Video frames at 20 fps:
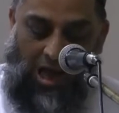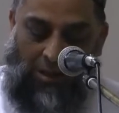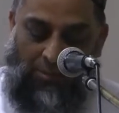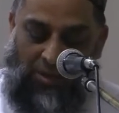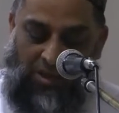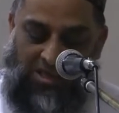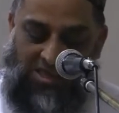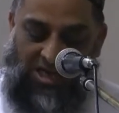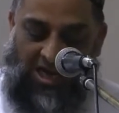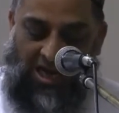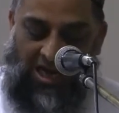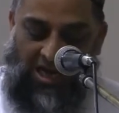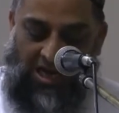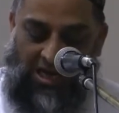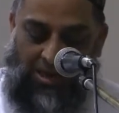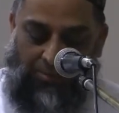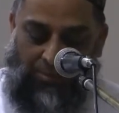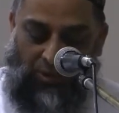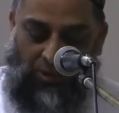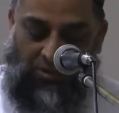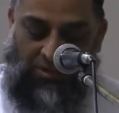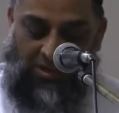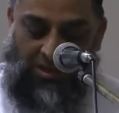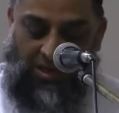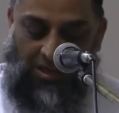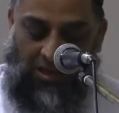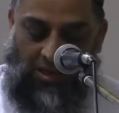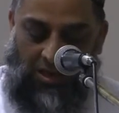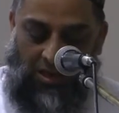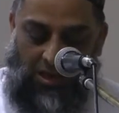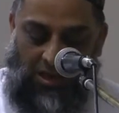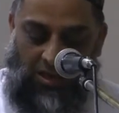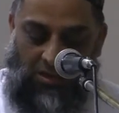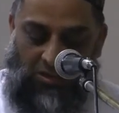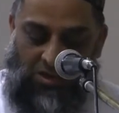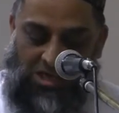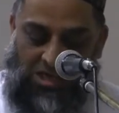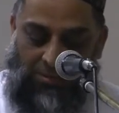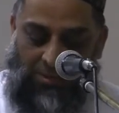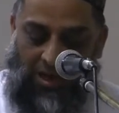আমি চাই না পড়তে
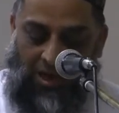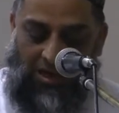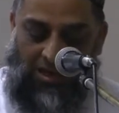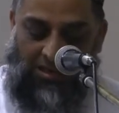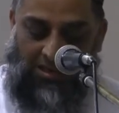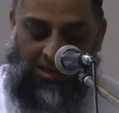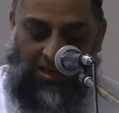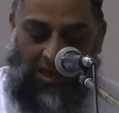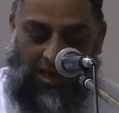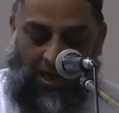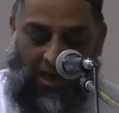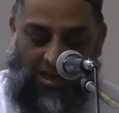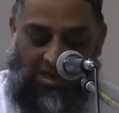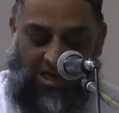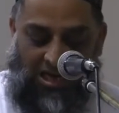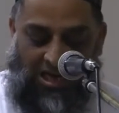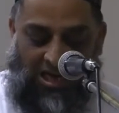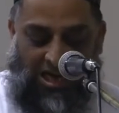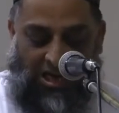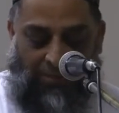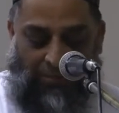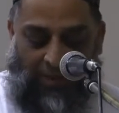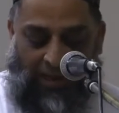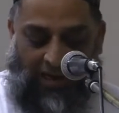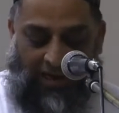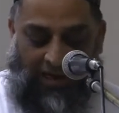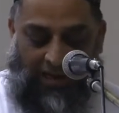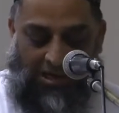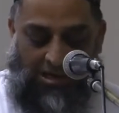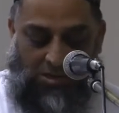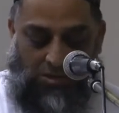হিরুসীমার ইতিহাস আর একবার এই